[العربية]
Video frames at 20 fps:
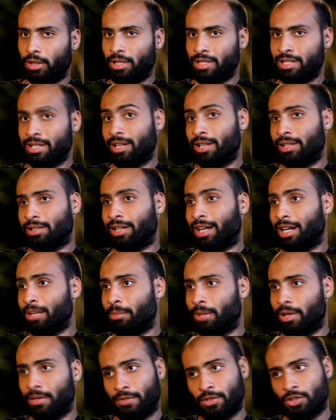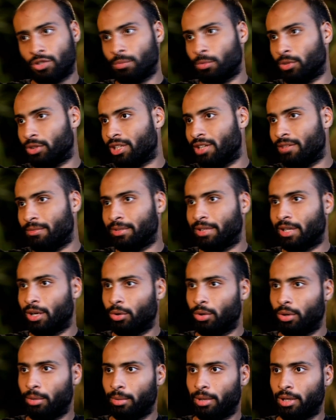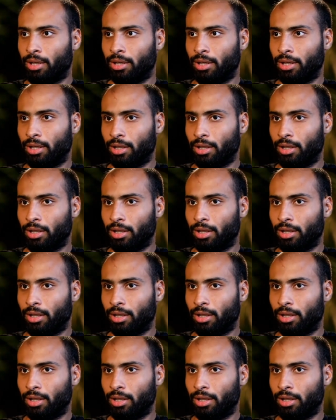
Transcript: لسه الاتحاد ما عرفناش المحترف بتاعه هيبقى